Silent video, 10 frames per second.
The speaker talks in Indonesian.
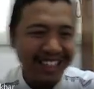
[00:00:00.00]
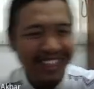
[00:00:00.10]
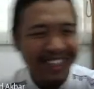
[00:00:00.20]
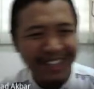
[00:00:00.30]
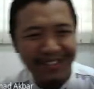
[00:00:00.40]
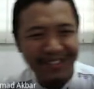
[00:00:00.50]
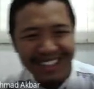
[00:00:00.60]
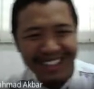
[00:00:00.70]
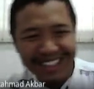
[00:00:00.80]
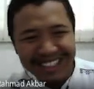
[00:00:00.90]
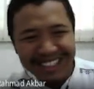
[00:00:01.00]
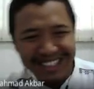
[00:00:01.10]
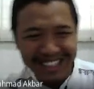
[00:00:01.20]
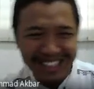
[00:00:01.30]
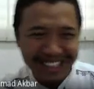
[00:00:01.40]
apa ya?
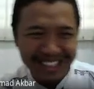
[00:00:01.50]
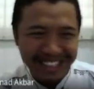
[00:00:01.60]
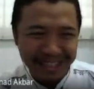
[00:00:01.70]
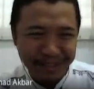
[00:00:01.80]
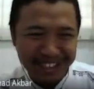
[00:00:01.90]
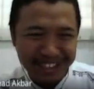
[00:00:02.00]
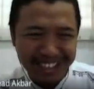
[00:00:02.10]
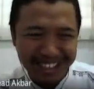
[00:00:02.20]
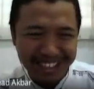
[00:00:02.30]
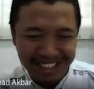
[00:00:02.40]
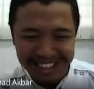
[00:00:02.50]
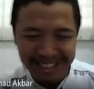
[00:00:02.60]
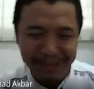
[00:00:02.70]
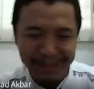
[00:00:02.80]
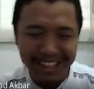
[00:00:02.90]
Yang inputnya nggak
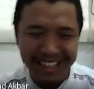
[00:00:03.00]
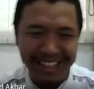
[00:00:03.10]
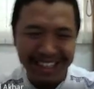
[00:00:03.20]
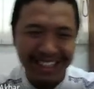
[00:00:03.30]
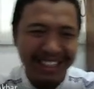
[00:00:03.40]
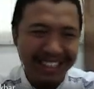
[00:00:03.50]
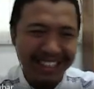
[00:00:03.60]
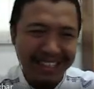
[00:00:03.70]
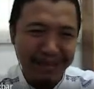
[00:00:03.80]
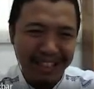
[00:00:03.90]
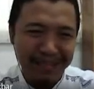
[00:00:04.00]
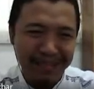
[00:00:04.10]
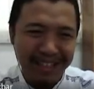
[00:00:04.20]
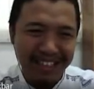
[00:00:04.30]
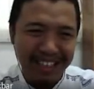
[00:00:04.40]
dipakai. Jadi minterm
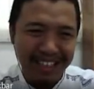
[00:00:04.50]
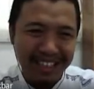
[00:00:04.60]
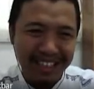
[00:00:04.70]
adalah